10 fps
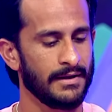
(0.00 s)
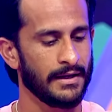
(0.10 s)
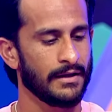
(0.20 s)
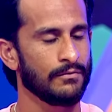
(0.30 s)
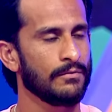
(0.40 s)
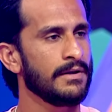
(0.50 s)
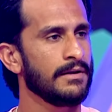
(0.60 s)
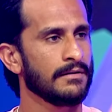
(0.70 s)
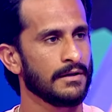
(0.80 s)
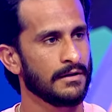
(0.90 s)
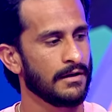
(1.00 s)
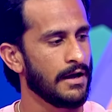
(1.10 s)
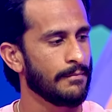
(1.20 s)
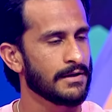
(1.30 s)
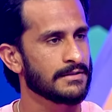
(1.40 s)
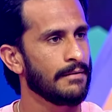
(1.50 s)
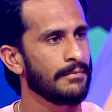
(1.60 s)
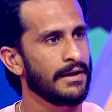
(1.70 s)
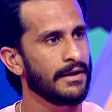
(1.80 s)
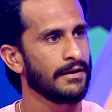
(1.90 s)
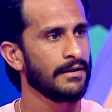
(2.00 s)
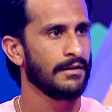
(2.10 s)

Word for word: में लेकिन वो भी आपके सामने है